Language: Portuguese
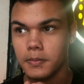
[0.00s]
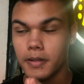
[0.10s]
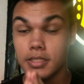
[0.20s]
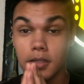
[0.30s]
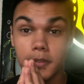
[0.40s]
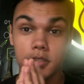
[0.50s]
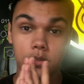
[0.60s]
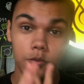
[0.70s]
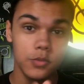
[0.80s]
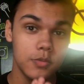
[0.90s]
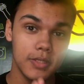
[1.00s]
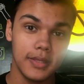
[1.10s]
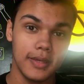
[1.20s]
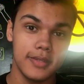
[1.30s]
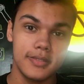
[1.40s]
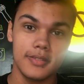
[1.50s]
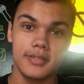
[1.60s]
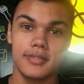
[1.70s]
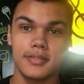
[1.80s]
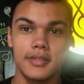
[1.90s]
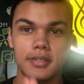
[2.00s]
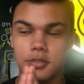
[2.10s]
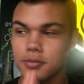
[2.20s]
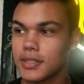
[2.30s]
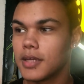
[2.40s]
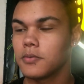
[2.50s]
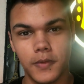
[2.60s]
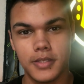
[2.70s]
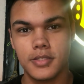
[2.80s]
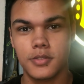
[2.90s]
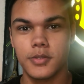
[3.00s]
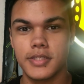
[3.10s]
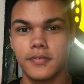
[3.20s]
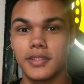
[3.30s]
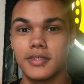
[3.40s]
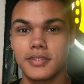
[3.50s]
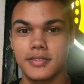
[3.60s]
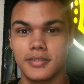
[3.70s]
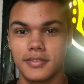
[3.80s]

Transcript: praticamente todos os guitarristas estudaram esses dois DVDs